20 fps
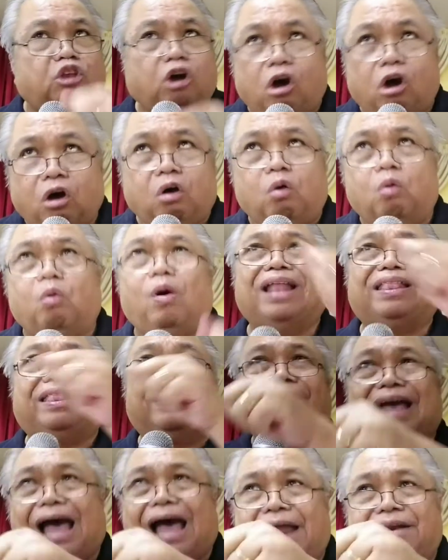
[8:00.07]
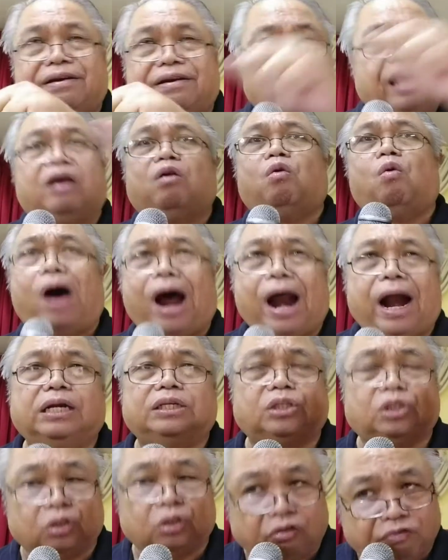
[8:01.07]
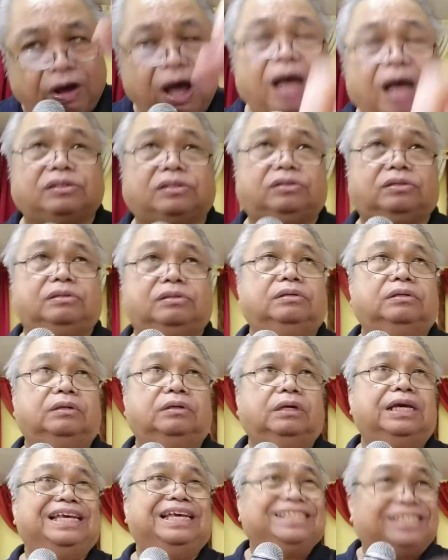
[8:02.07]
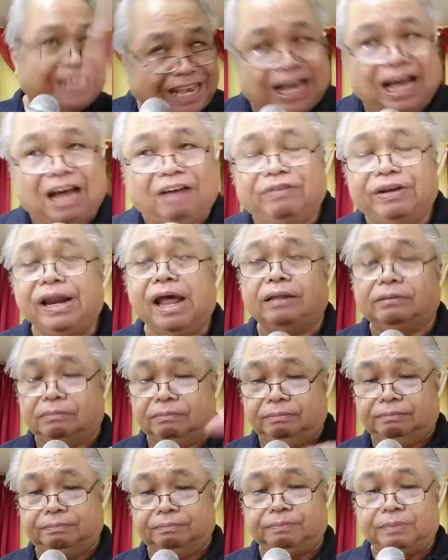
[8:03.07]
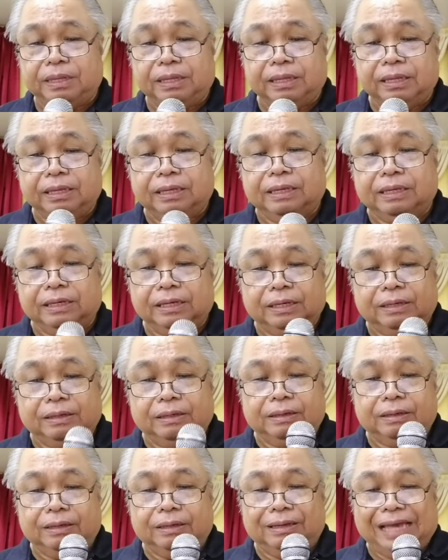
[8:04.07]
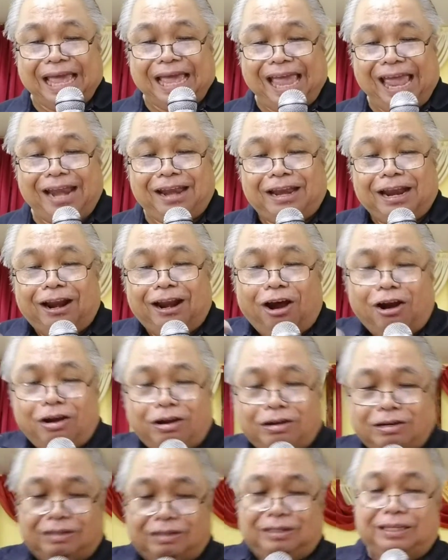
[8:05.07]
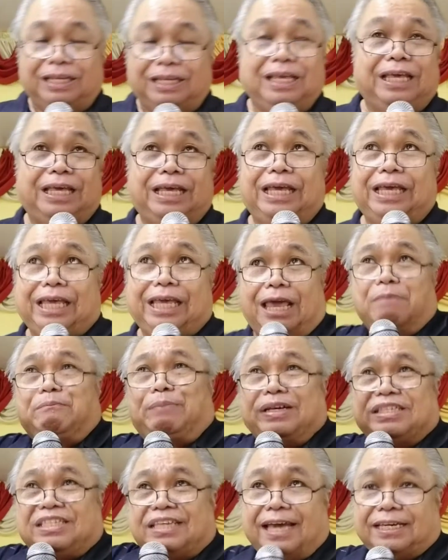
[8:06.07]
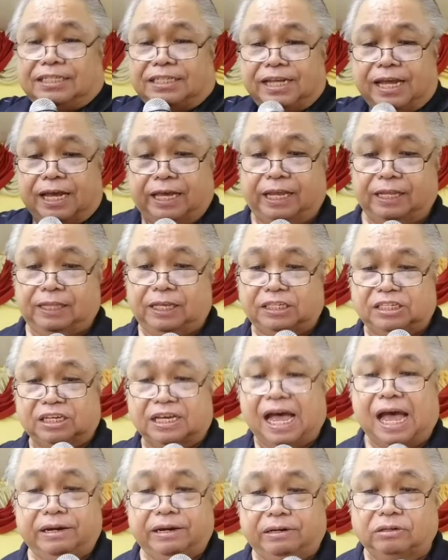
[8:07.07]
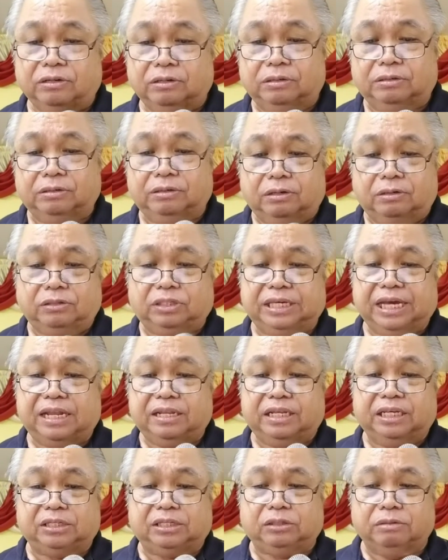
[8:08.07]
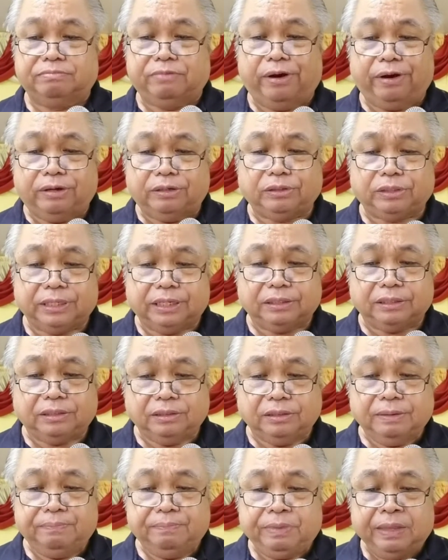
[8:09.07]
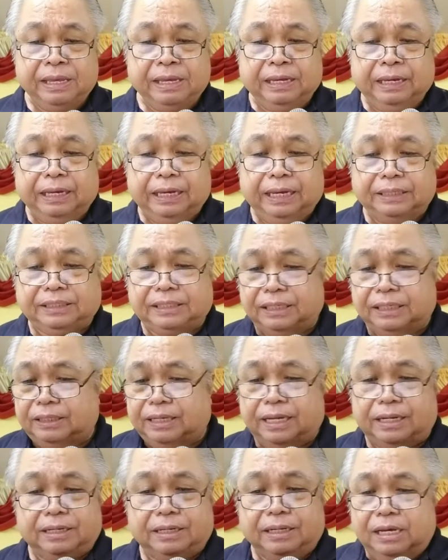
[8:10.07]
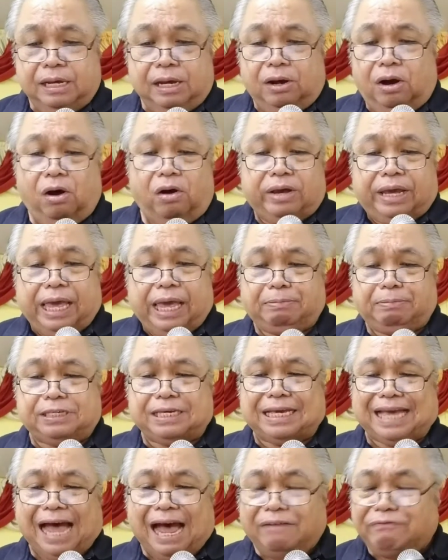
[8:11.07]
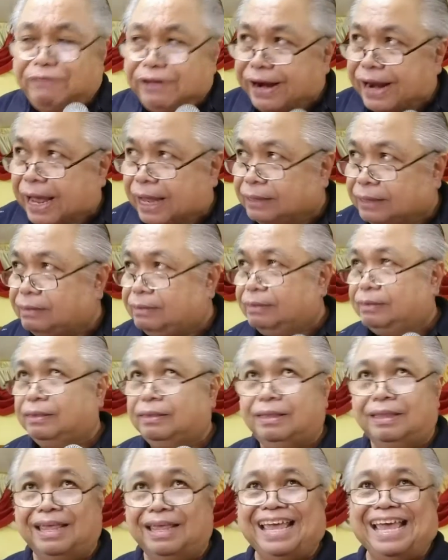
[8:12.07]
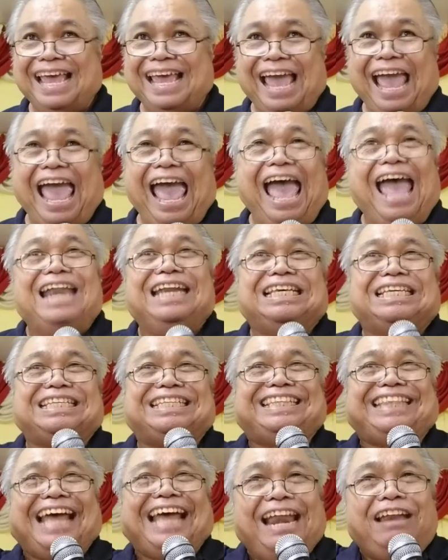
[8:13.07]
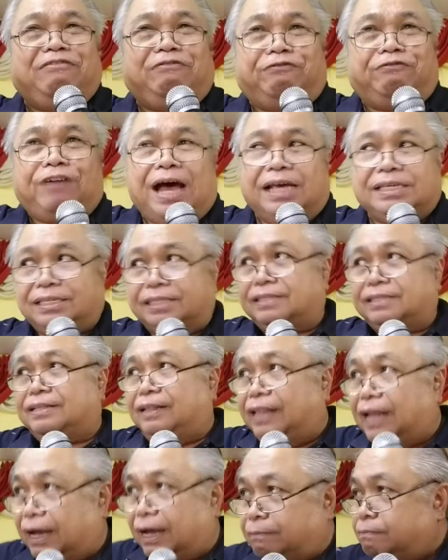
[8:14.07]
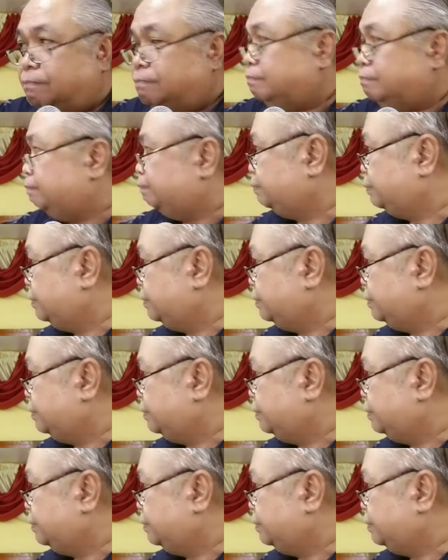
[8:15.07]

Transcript: do what God requires of us sa covenant. And the Lord, i-emphasize niya, it is God who, who said this to Moses. He said that, who keeps covenant and steadfast love.